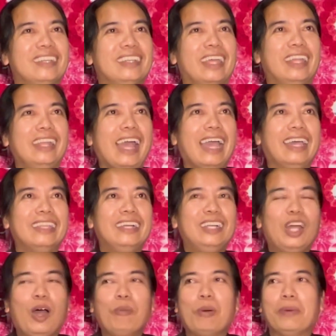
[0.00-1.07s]
thì nó ăn cái
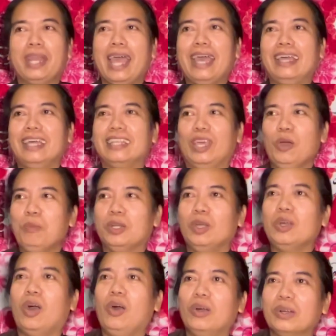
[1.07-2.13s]
thứ đó mà mình ăn cá thiểu mình
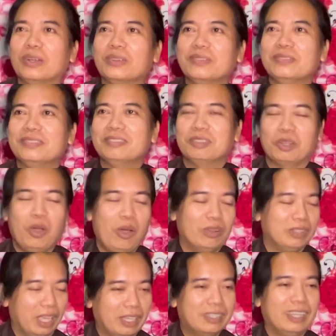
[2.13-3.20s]
nói ngon
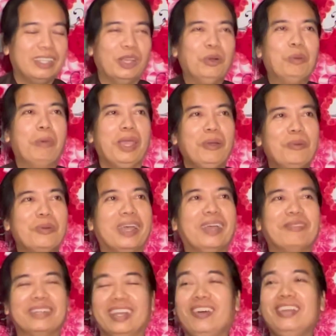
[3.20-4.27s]
ngon thiệt cá thiểu nó béo
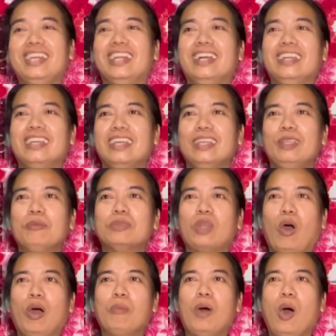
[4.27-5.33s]
ha mình nói vậy đó nhưng
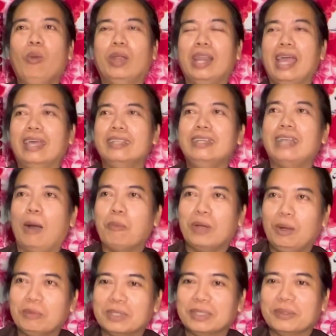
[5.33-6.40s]
toàn bộ là nó ăn cái thứ độc
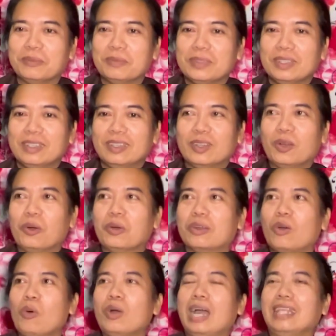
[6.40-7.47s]
không à rồi
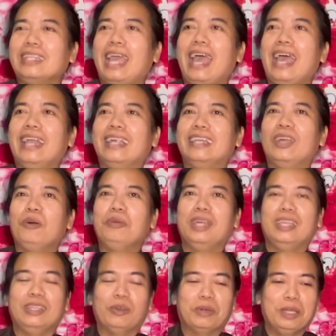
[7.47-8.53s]
con cá cha này nói
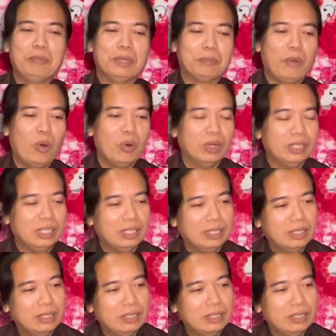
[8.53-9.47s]
đây nhiều khi mình buồn đó chứ